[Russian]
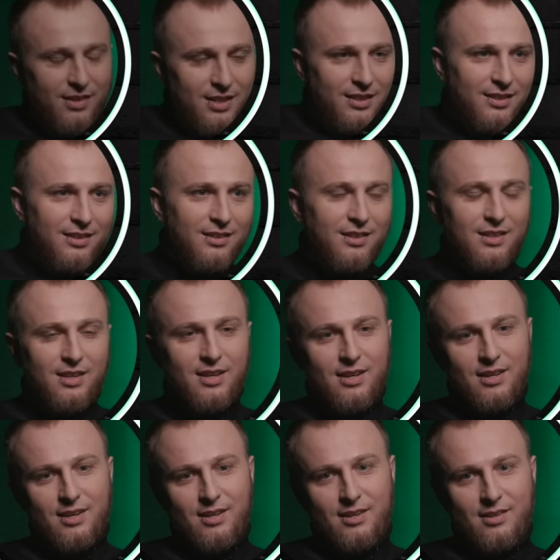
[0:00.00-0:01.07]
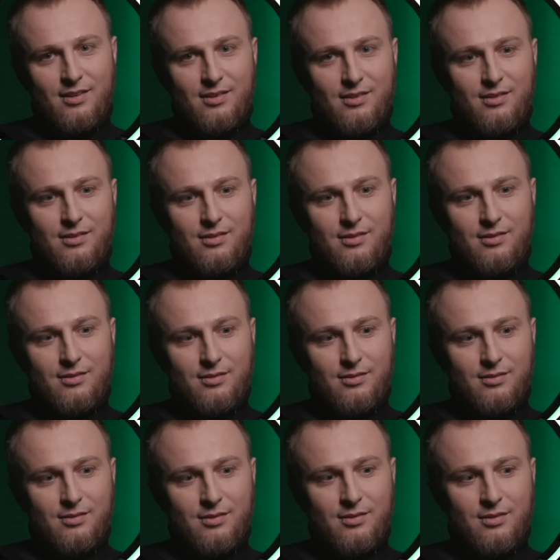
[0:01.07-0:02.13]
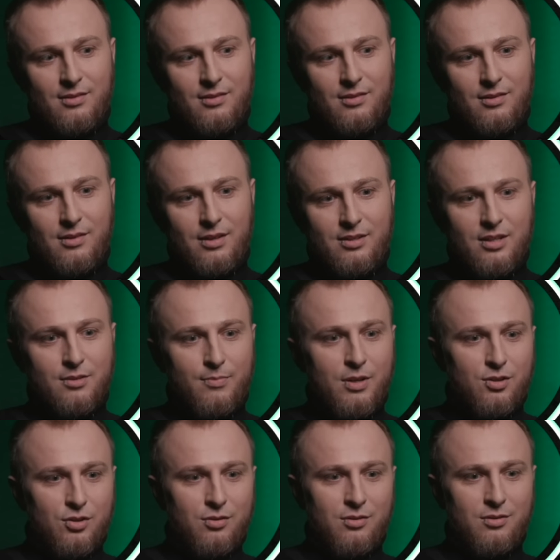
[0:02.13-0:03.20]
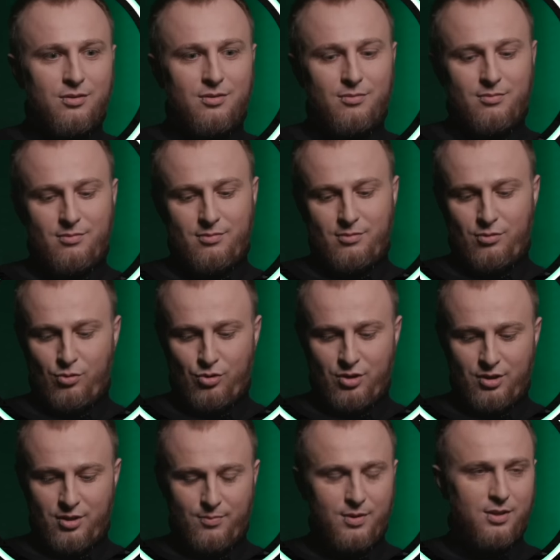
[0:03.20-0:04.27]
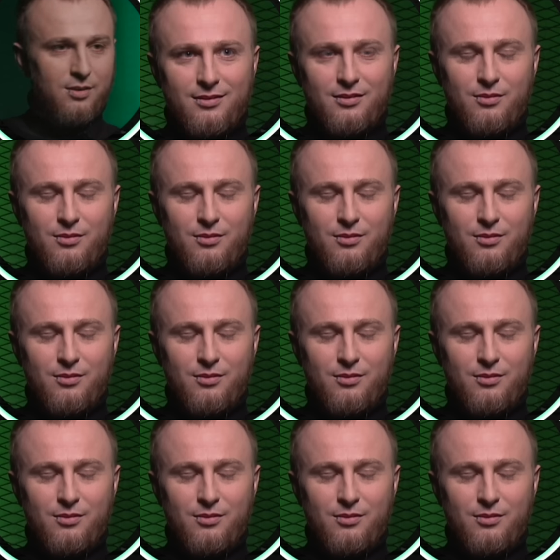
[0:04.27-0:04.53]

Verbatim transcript: Иван, я э, отец большой дружной семьи.